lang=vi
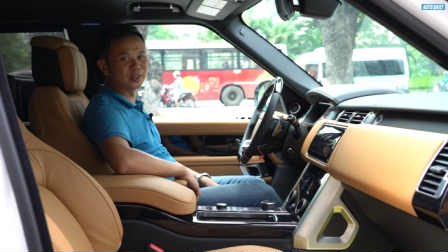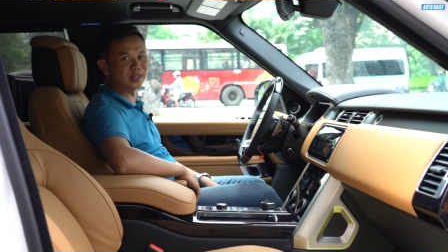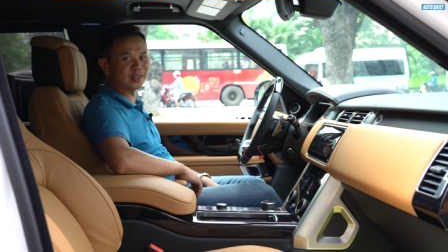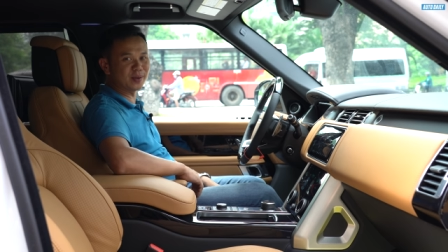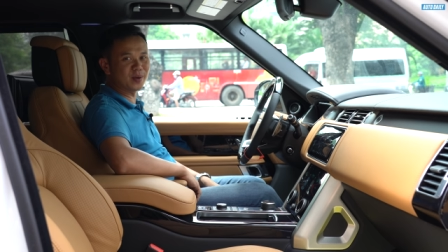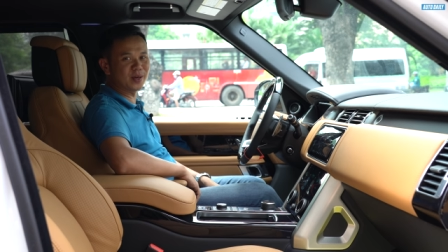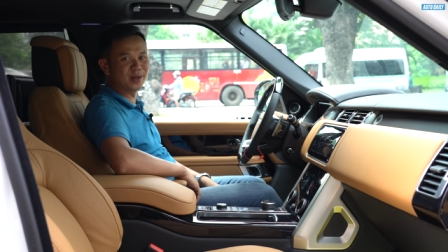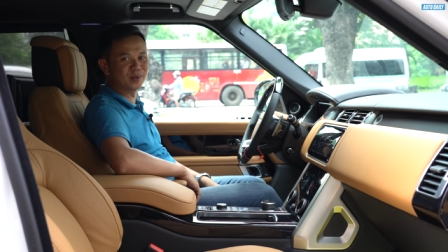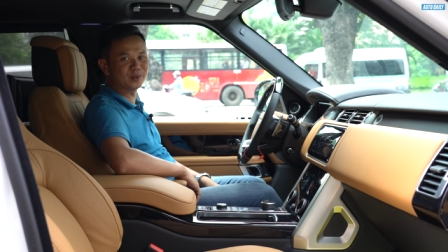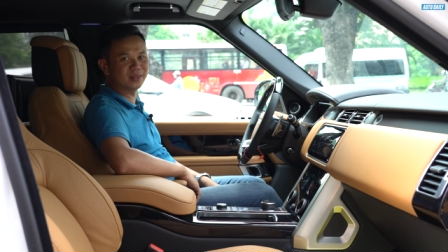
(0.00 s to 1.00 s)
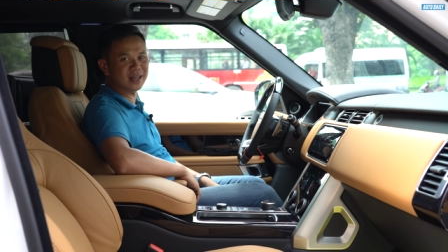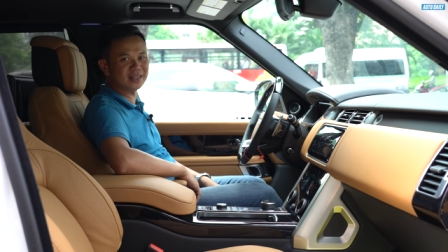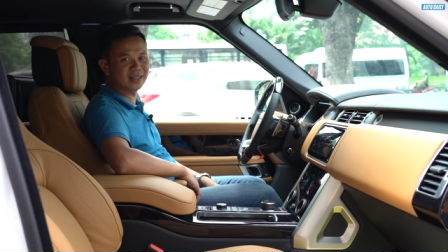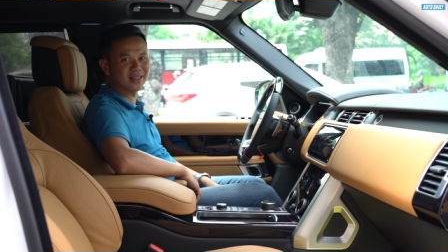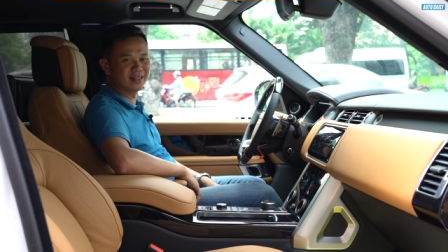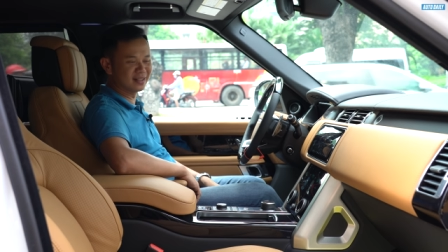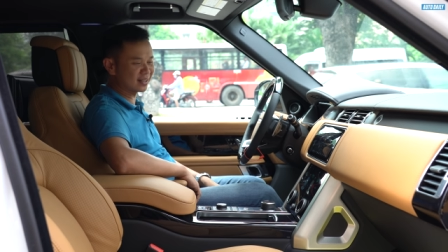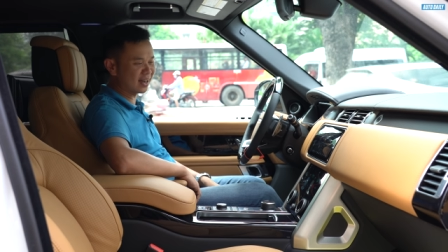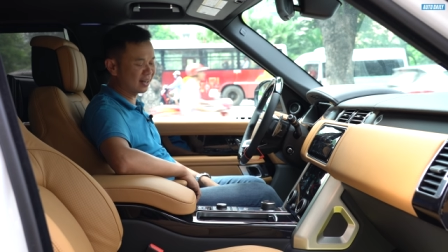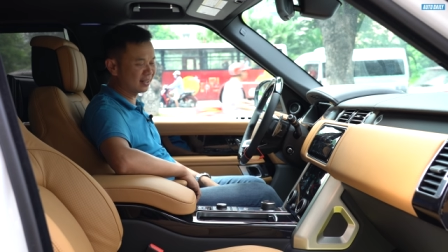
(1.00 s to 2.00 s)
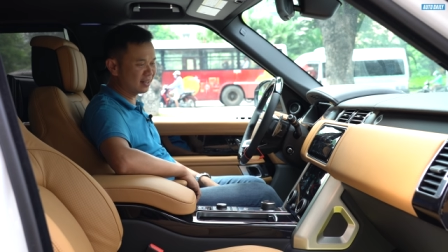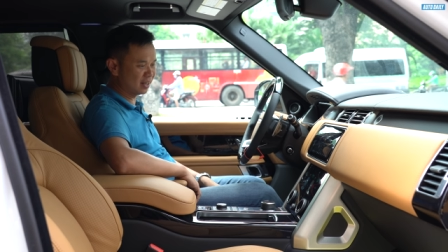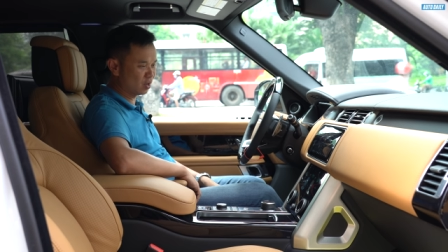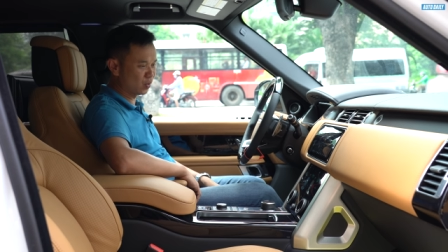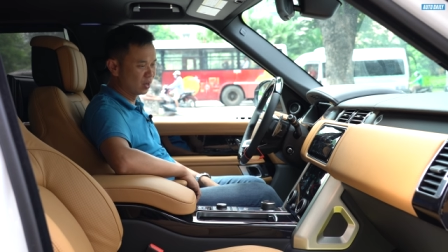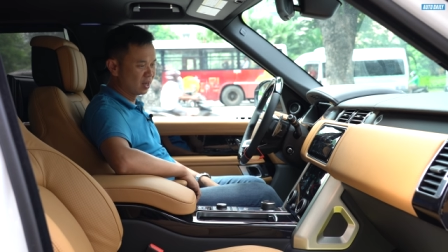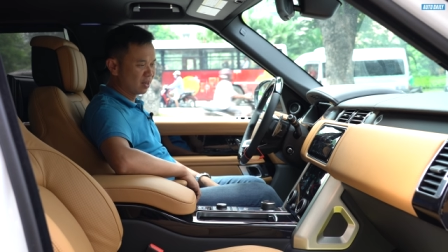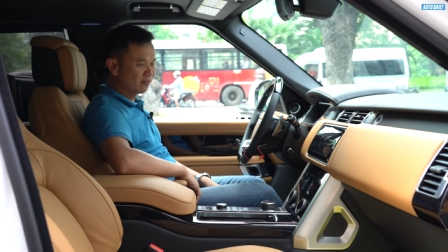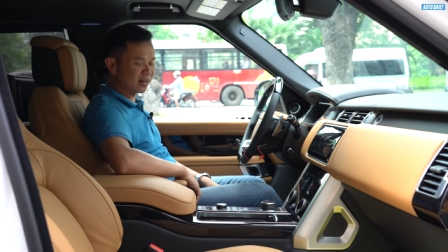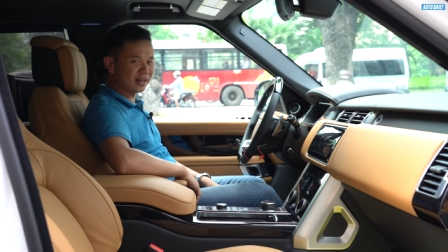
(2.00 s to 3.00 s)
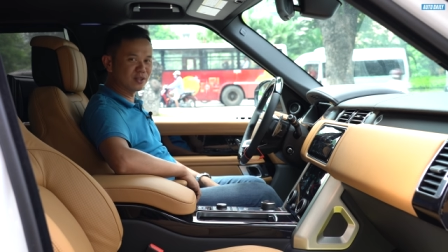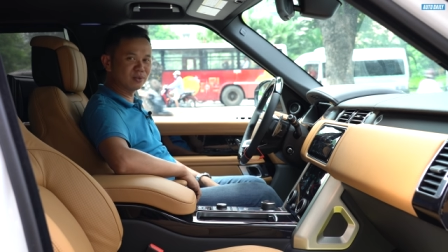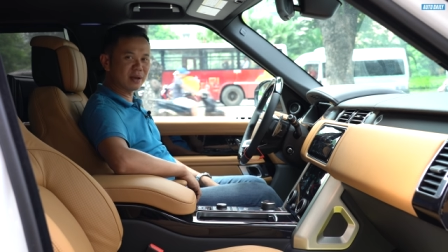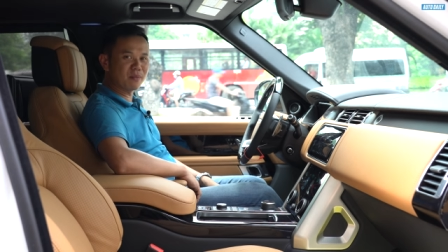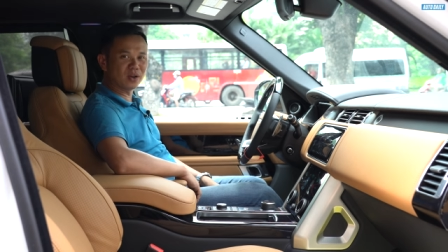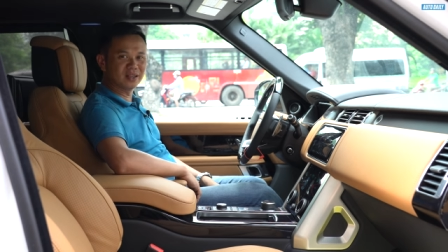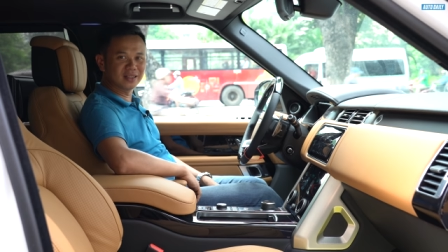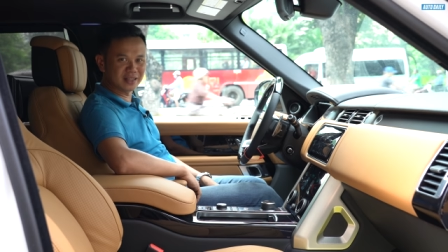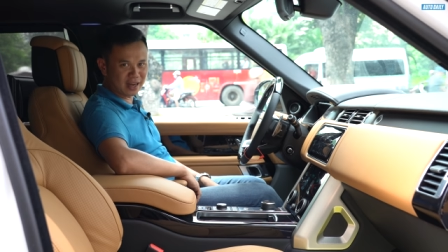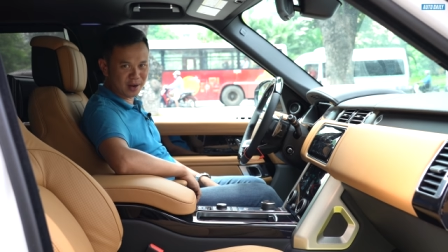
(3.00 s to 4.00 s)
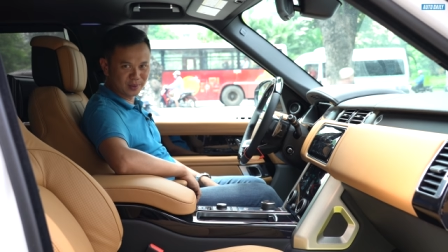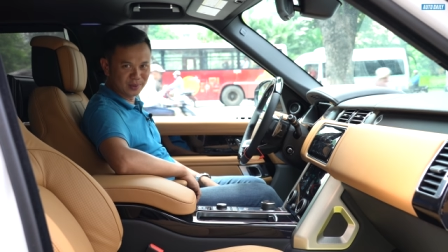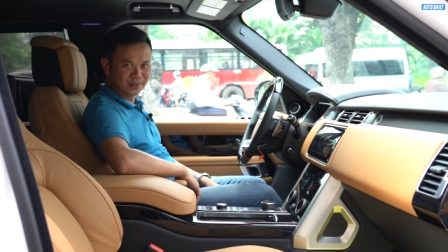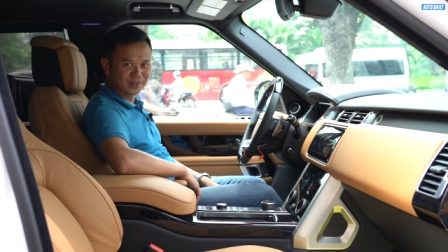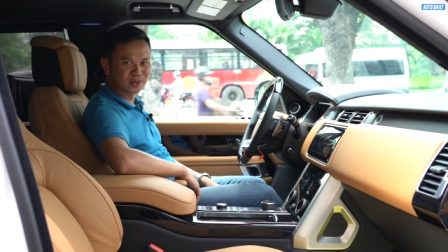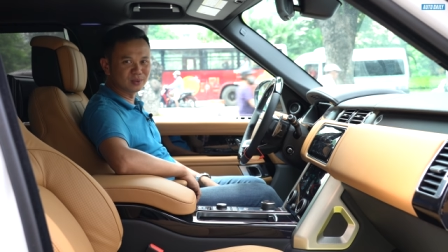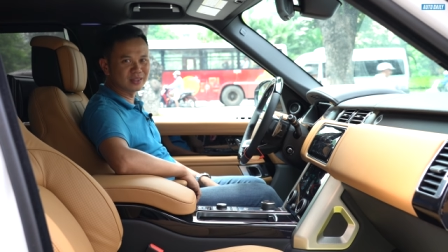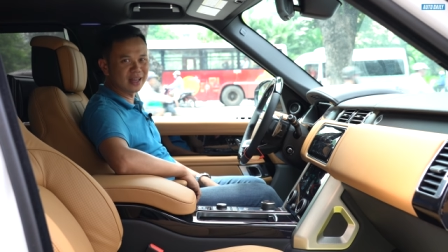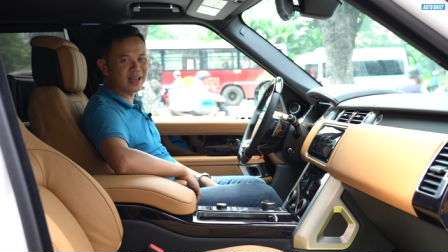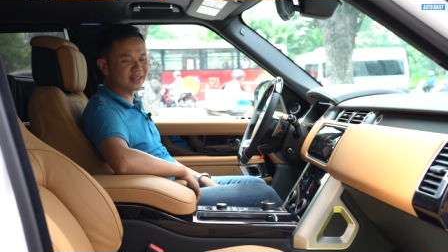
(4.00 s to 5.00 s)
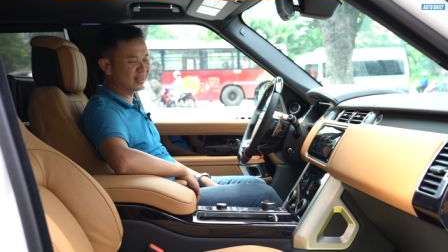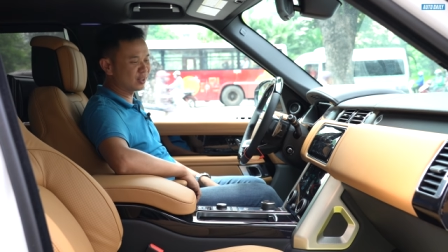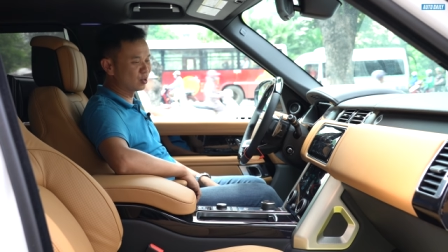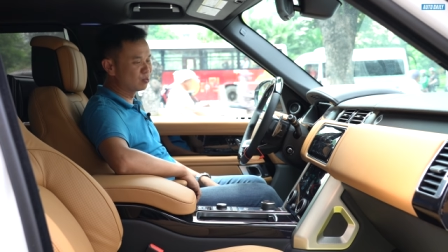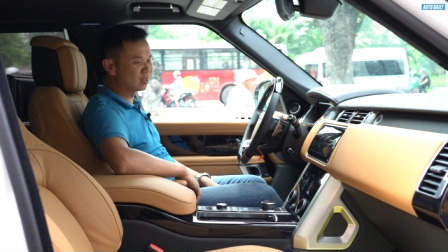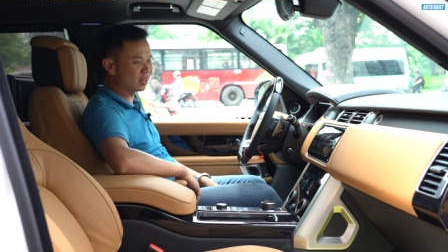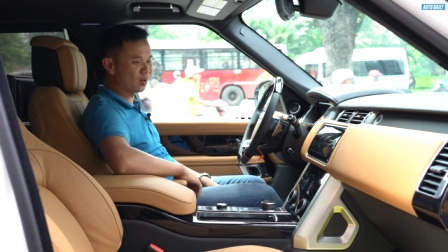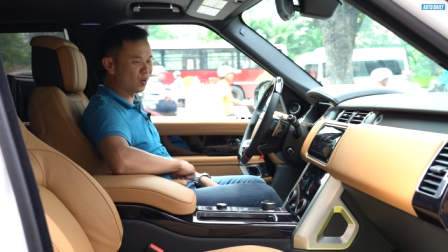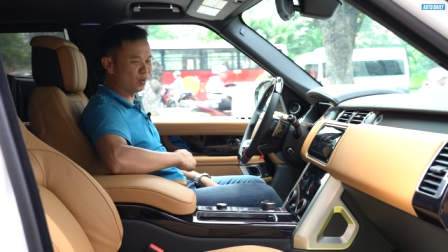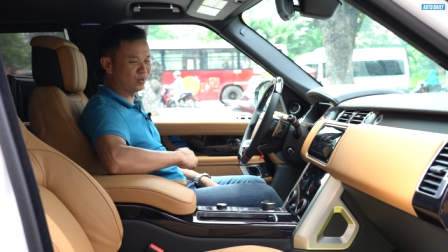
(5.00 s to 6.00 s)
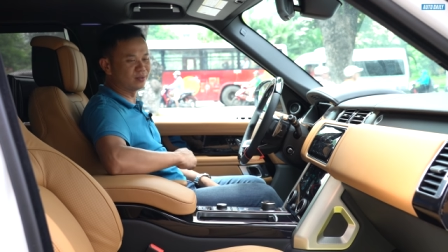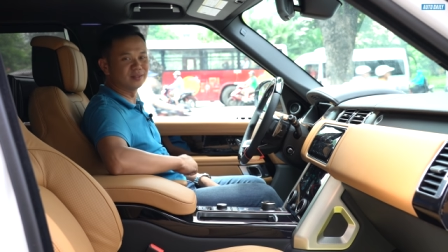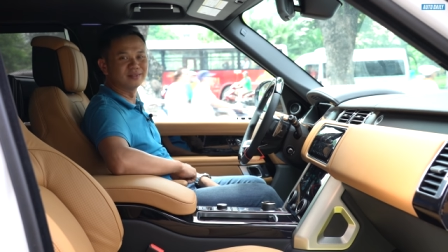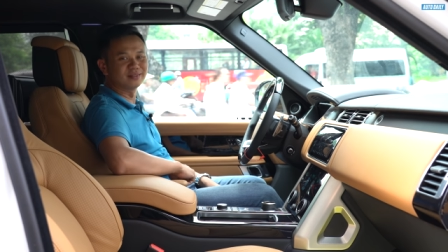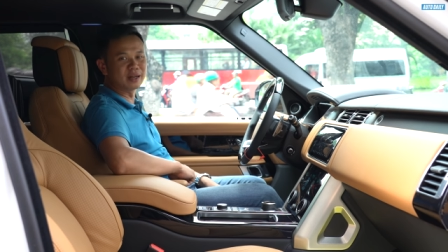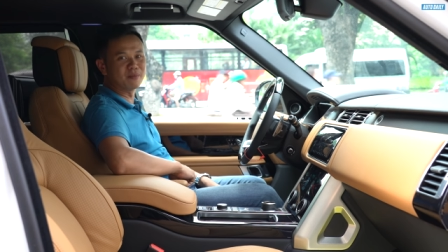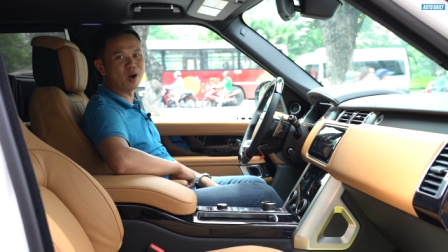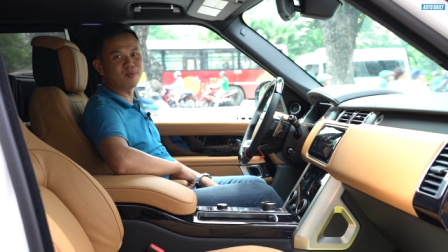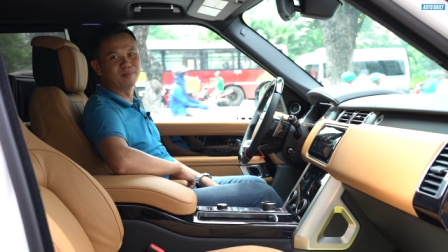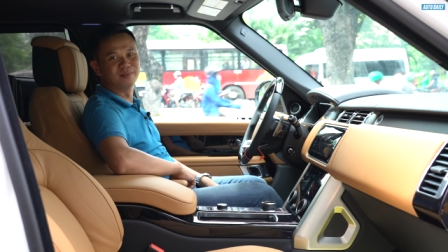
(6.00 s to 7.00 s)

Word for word: chắc chắn một điều chúng ta sẽ đi đường dài rất nhiều và khi chúng ta mỏi lưng thì sao chúng ta sẽ dùng chế độ đấm bóp